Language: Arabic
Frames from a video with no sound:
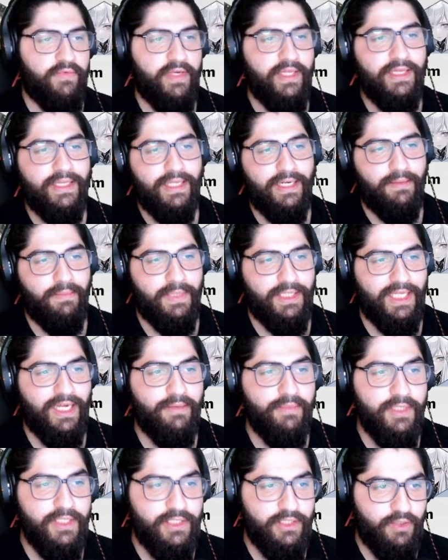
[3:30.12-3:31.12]
انت لما
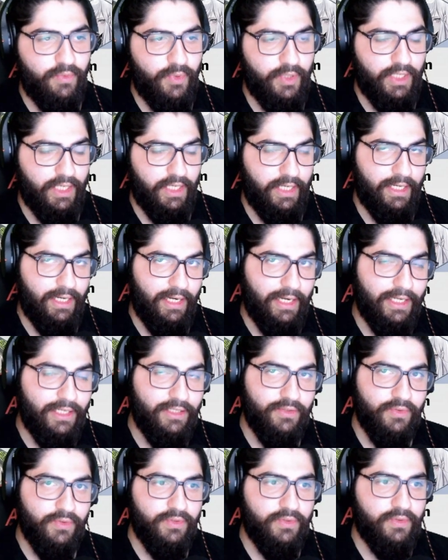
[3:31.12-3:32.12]
تعمل سمن
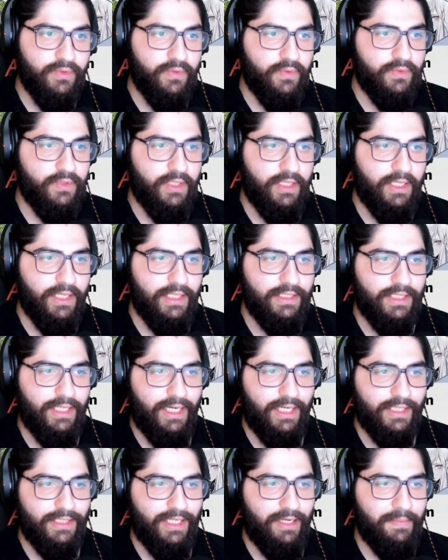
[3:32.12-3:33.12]
للالكترود رود هذا
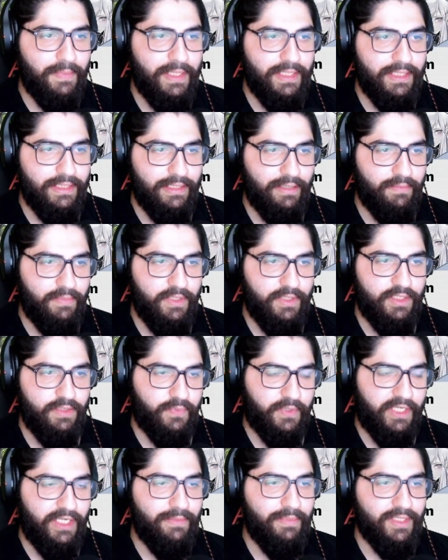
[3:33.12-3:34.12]
رح تعمل دمج
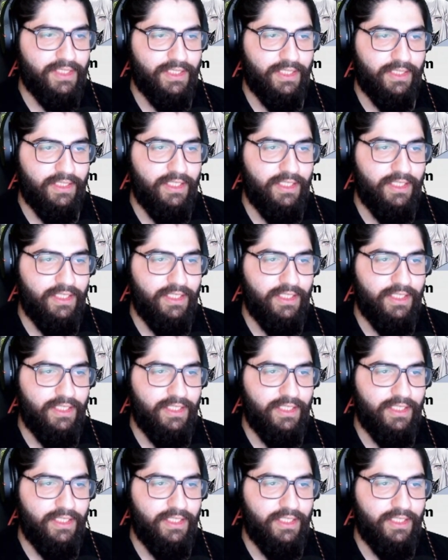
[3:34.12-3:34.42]
بقيمه 60%